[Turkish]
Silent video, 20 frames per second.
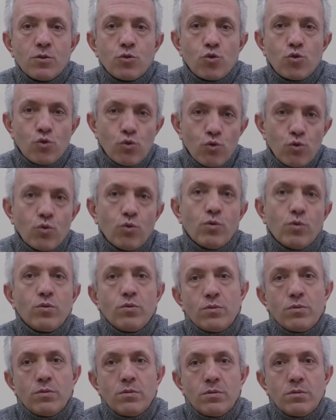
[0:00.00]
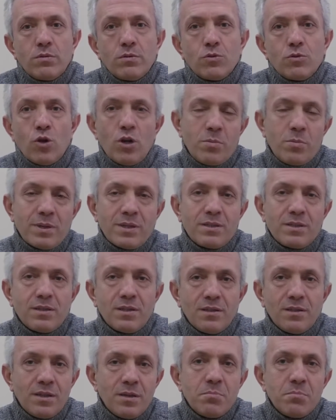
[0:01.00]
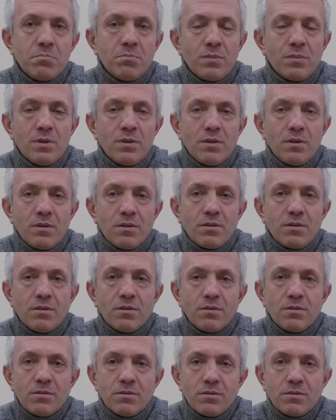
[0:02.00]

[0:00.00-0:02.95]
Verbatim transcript: Şu söylemek istediğim e,